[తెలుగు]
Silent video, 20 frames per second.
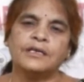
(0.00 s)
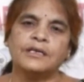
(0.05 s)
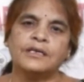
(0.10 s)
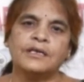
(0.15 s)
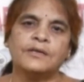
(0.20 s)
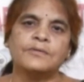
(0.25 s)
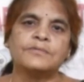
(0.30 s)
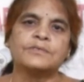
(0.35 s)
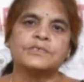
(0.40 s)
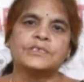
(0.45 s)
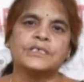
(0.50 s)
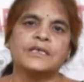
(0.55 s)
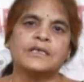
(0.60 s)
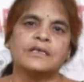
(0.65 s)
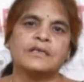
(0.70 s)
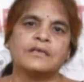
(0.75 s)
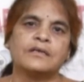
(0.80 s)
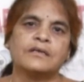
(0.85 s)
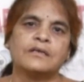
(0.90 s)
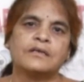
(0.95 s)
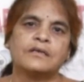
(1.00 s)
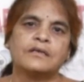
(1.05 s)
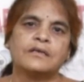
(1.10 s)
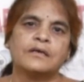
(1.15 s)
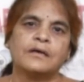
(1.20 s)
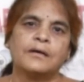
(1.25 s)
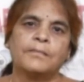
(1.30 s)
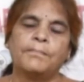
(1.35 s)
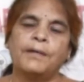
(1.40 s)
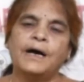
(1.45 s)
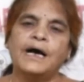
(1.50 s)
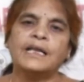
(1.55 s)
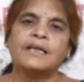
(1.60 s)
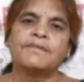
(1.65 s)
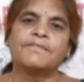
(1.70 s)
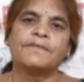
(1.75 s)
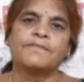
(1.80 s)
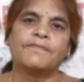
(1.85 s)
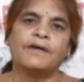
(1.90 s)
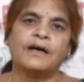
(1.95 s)
ఇక నుంచి
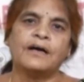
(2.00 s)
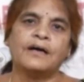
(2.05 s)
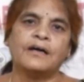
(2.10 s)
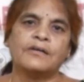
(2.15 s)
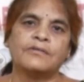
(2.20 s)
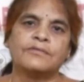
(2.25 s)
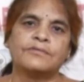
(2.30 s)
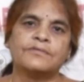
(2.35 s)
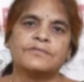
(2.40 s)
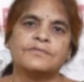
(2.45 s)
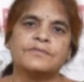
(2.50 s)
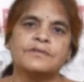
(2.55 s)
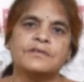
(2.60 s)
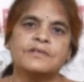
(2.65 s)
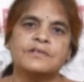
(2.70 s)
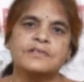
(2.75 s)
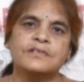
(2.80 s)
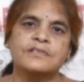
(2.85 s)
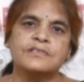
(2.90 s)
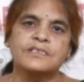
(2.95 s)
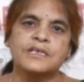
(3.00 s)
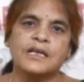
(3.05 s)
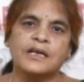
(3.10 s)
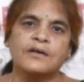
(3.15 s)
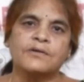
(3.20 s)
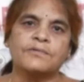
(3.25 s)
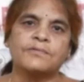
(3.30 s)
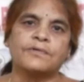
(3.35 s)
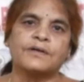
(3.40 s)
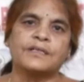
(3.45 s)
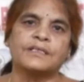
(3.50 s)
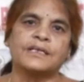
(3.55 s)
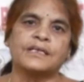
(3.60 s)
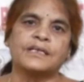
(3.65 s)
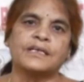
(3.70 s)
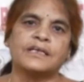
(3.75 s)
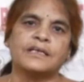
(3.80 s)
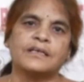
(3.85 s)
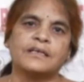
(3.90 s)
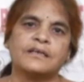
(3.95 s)
బాల్య వివాహాలు
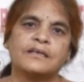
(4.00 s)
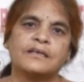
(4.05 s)
జరగకూడదని